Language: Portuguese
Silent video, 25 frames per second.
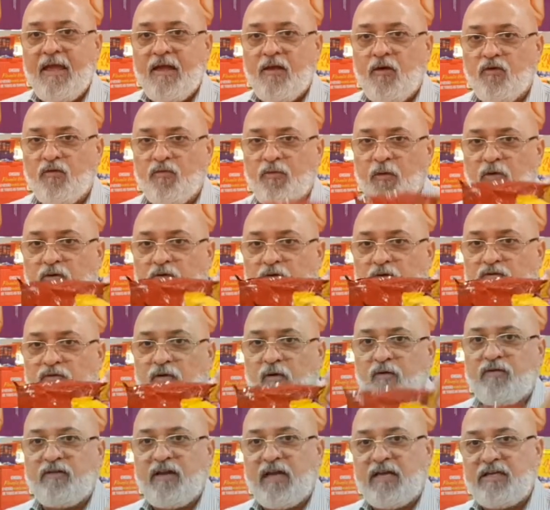E os produtos
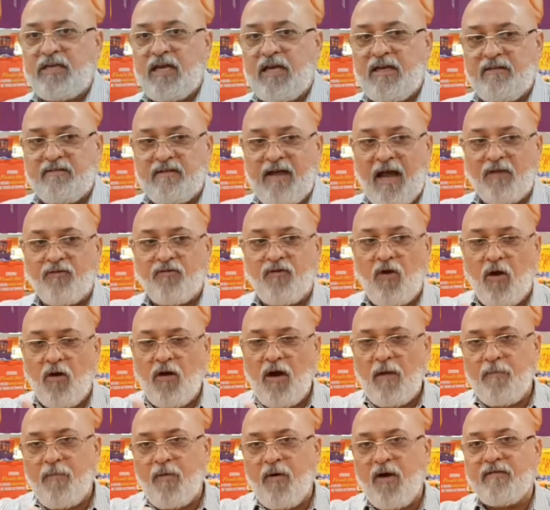vão ser higienizados logo
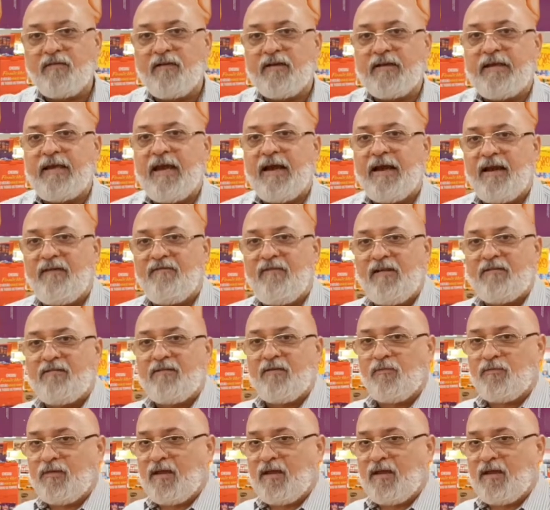após aqui a gravação,